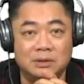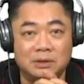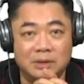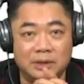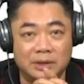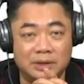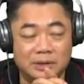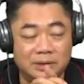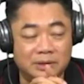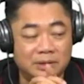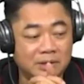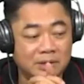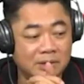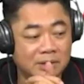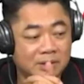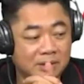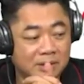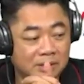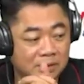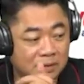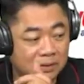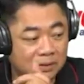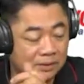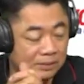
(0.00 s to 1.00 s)
thế
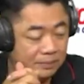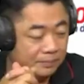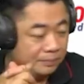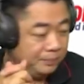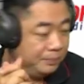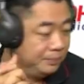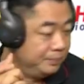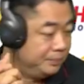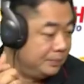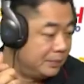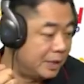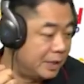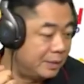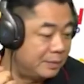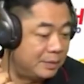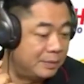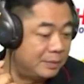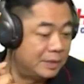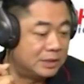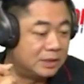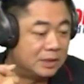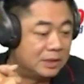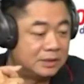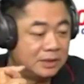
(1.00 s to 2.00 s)
thế mà
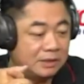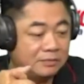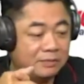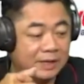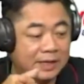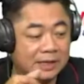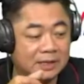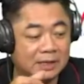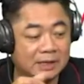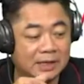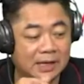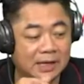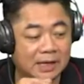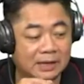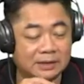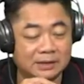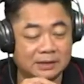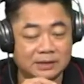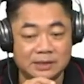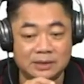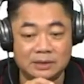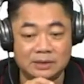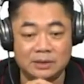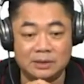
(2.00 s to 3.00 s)
bây giờ chị vay ngân hàng
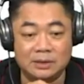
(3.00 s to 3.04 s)
thì chị